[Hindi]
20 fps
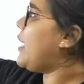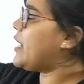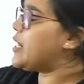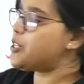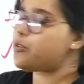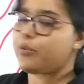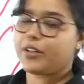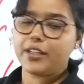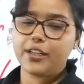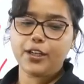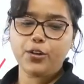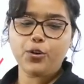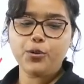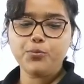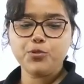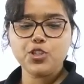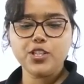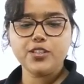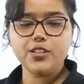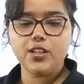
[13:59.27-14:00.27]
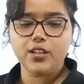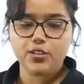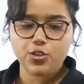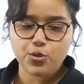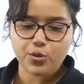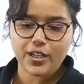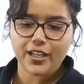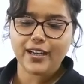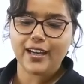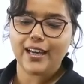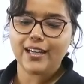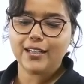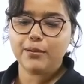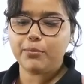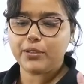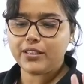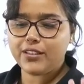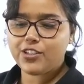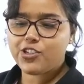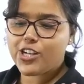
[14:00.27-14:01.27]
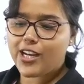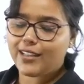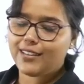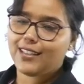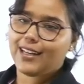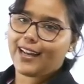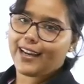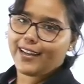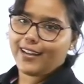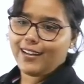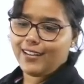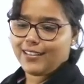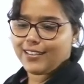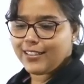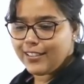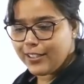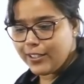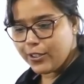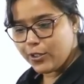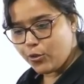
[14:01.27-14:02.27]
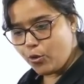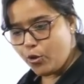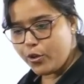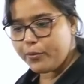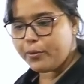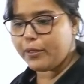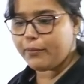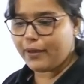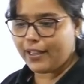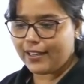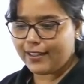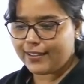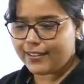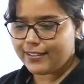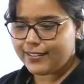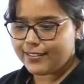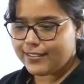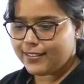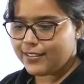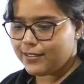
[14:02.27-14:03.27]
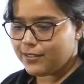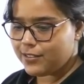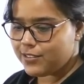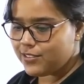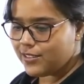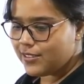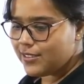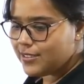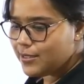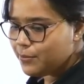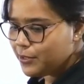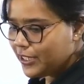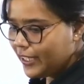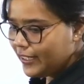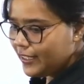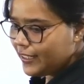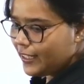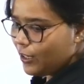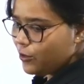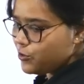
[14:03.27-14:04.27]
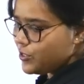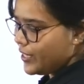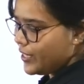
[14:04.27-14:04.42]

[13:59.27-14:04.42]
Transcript: बागेश्वरी की कोई मुझे छोटा ख्याल की बंदिश याद दिलाएगा कोई भी बालक जल्दी से बताइए क्या हो